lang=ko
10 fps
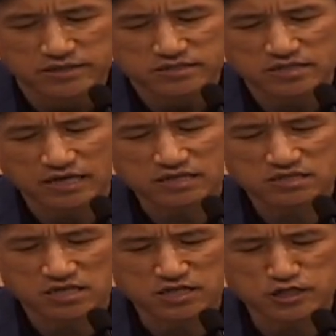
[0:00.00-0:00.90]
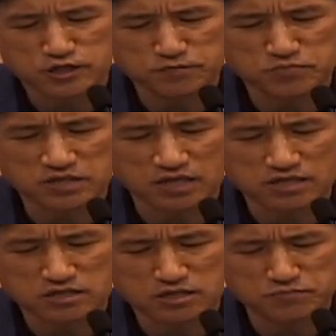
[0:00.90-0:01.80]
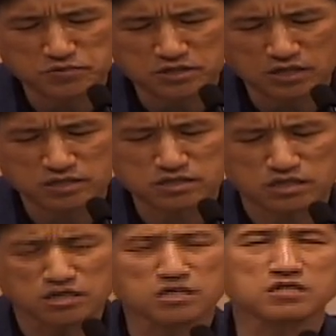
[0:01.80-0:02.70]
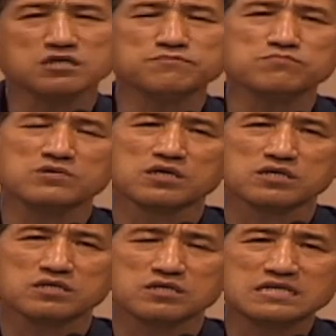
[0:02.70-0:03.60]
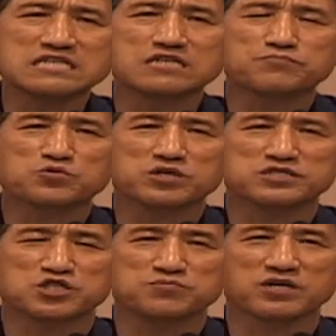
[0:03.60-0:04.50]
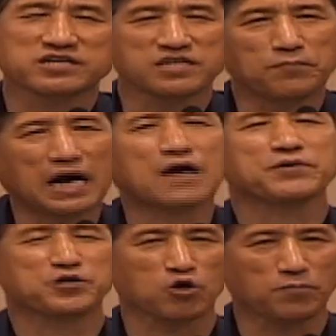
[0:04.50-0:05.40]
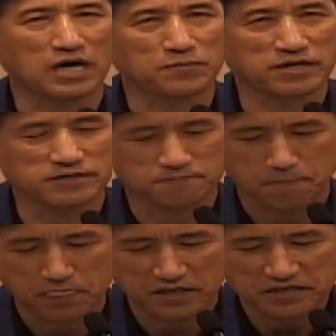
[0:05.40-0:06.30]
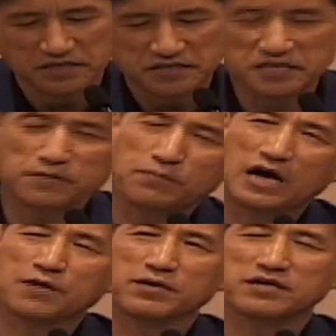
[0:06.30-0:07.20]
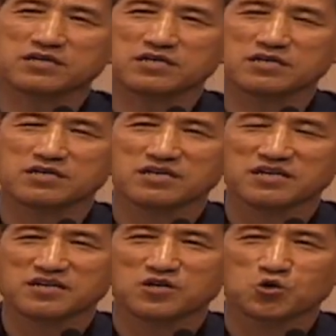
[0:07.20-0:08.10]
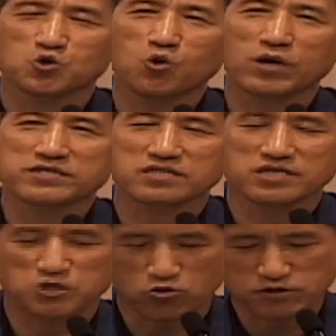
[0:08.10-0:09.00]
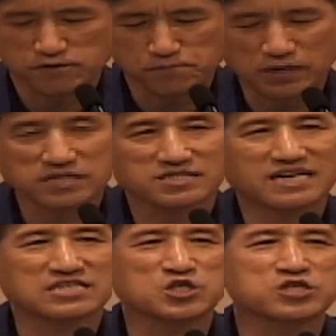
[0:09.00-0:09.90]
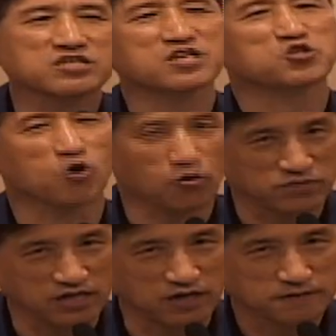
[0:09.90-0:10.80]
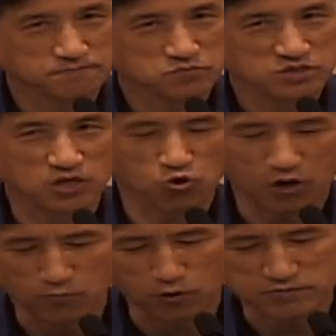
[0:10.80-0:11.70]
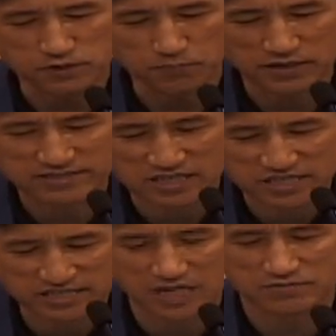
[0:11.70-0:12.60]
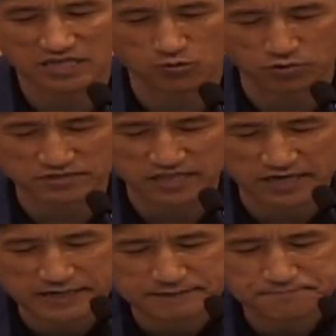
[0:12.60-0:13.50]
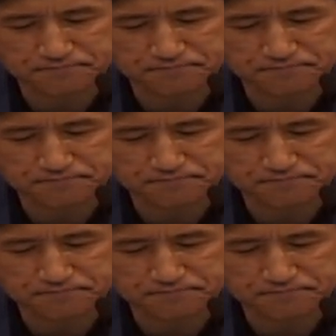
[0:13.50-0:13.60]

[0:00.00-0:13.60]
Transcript: 창세기 10장 10절에 처음 언급된 지명이 이제 바벨이에요, 바벨. 이 바벨이 요한계시록 18장 2절에도 나옵니다. 자, 요한복음 18장 2절 한번 찾아봅시다.